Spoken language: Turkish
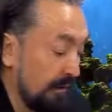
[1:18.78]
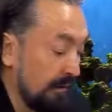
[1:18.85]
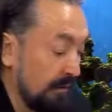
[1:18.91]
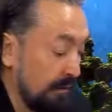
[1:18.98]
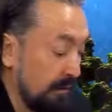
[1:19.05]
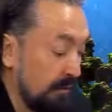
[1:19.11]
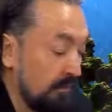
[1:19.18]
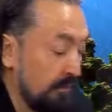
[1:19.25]

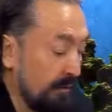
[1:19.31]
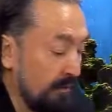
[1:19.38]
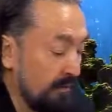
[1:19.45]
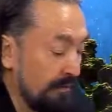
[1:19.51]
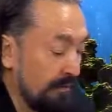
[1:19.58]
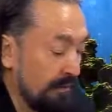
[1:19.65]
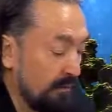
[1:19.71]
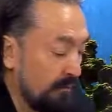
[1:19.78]
Kim de benim
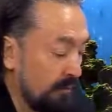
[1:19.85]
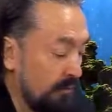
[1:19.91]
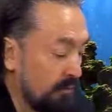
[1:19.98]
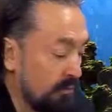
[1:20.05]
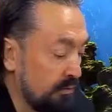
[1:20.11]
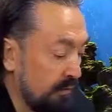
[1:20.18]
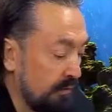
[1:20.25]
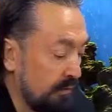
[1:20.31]
zikrimden
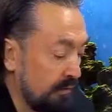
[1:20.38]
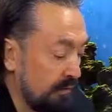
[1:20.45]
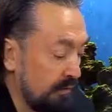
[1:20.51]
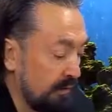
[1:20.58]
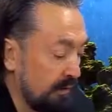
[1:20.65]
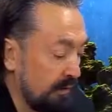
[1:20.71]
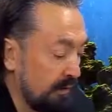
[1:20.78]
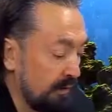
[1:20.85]
yüz
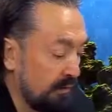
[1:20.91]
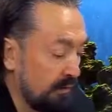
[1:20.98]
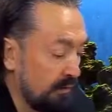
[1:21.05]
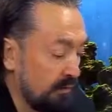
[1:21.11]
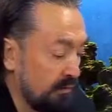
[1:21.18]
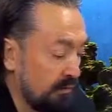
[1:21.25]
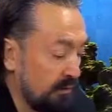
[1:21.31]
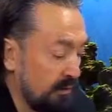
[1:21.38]
çevirirse artık
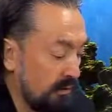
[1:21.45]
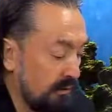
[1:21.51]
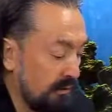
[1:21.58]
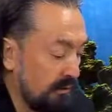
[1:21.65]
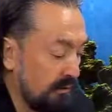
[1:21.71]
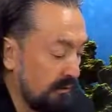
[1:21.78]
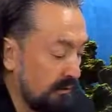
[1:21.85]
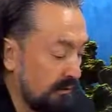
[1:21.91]
onun için
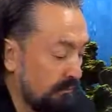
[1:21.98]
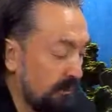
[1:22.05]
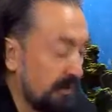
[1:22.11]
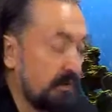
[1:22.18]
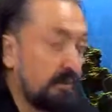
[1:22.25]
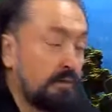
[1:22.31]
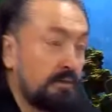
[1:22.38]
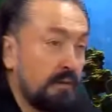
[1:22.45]
sıkıntılı bir
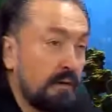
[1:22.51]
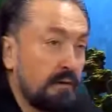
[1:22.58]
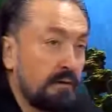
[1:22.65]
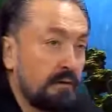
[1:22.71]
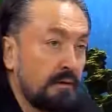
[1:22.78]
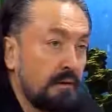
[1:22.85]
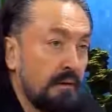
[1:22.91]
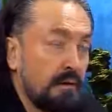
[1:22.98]
geçim vardır.
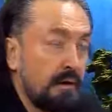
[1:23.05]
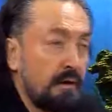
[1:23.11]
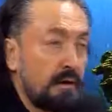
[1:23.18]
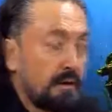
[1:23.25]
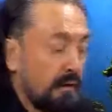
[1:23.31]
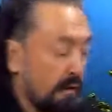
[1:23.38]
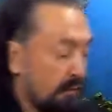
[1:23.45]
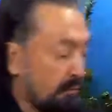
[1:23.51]

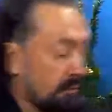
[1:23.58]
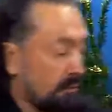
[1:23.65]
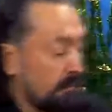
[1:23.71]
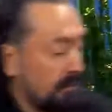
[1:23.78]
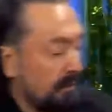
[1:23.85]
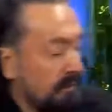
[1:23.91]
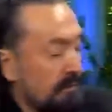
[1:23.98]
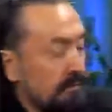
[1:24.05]
Ekonomik
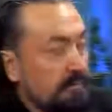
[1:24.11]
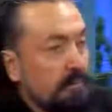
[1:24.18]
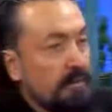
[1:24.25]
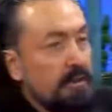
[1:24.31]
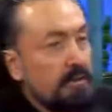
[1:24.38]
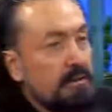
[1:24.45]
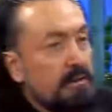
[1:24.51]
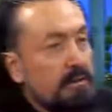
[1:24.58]
krizin
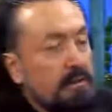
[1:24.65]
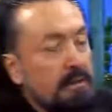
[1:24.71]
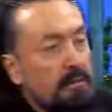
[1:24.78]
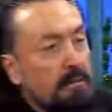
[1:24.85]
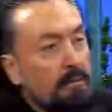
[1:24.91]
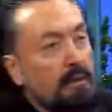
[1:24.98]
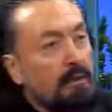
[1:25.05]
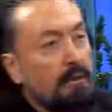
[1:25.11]
geç,
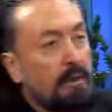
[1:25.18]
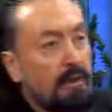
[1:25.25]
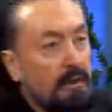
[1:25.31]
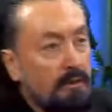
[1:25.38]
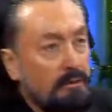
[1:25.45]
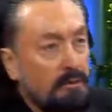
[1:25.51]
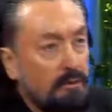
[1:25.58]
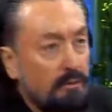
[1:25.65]
sebebini Allah
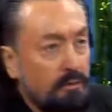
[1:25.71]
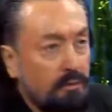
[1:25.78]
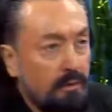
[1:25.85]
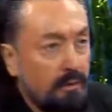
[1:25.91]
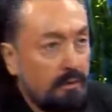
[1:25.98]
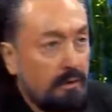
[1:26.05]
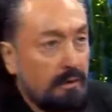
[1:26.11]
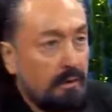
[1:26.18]
açıklıyor
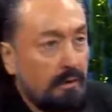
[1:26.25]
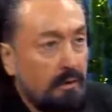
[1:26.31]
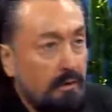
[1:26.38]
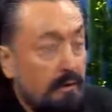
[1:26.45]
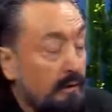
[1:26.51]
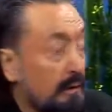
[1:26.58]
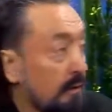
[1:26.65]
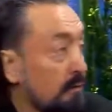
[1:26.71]
Kur'an'da. Evet.
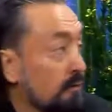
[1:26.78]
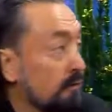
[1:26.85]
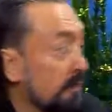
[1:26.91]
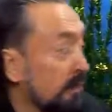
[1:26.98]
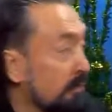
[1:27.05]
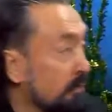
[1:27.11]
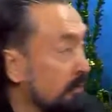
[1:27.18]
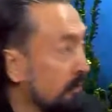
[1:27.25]
Şu
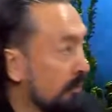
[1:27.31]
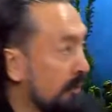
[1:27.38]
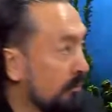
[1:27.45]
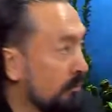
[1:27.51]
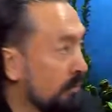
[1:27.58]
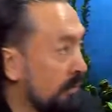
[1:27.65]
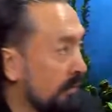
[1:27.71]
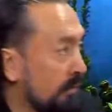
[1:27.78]
an
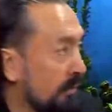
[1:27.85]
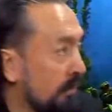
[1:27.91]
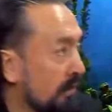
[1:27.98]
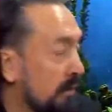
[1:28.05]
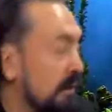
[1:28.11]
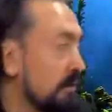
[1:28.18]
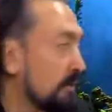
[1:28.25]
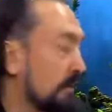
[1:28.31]
bulunamıyor.
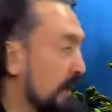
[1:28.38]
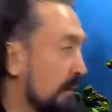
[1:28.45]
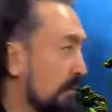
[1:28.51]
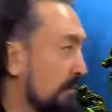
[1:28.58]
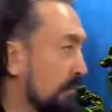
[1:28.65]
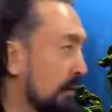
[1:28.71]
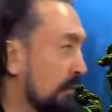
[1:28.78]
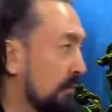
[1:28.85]
Hiçbir sebep
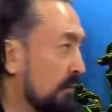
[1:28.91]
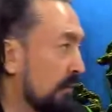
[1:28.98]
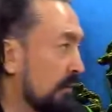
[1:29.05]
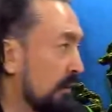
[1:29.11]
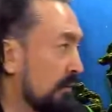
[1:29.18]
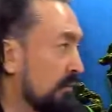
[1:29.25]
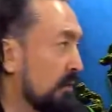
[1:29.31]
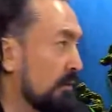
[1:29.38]
bulamıyorlar.
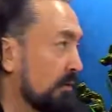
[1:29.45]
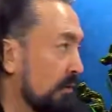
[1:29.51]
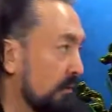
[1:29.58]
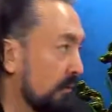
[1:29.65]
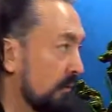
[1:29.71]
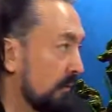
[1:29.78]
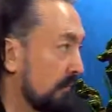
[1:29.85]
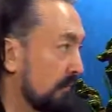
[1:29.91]
Yok.
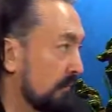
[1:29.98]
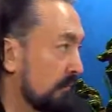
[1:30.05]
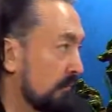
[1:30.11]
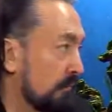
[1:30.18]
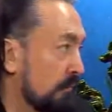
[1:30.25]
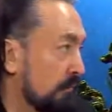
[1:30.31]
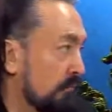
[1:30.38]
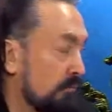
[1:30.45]

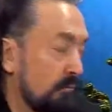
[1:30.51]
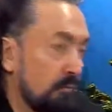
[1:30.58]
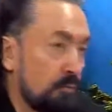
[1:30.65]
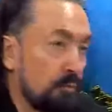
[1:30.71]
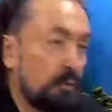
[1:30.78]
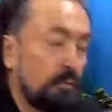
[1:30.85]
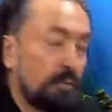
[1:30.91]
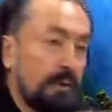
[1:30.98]

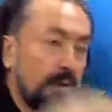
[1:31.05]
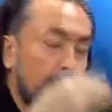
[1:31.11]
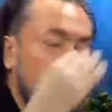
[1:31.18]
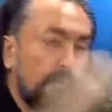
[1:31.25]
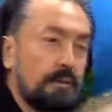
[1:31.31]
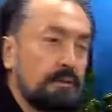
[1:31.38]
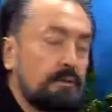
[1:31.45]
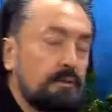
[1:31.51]
Çünkü para da
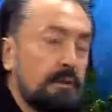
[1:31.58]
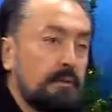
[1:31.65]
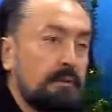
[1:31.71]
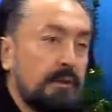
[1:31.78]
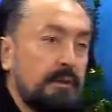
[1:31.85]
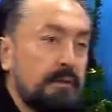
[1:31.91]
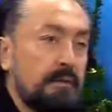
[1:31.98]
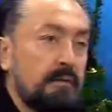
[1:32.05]
basıyorlar
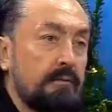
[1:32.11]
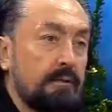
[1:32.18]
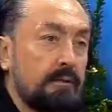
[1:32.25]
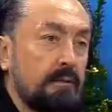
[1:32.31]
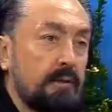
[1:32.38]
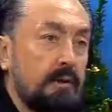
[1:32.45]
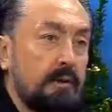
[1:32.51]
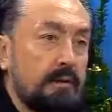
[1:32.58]
piyasaya
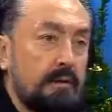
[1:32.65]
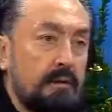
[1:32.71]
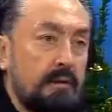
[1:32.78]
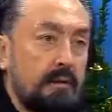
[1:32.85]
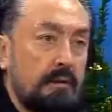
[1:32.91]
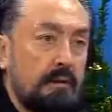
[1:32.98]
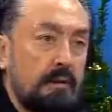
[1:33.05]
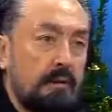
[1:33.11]
veriyorlar.
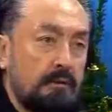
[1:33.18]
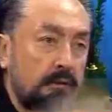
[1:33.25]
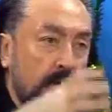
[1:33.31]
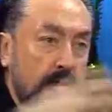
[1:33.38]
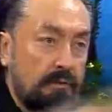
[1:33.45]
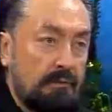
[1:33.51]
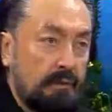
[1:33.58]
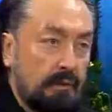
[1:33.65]

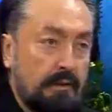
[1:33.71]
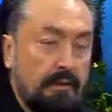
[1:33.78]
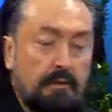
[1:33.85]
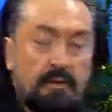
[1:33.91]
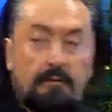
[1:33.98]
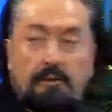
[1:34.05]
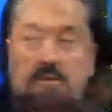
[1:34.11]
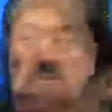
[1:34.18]
Teşvikler de var.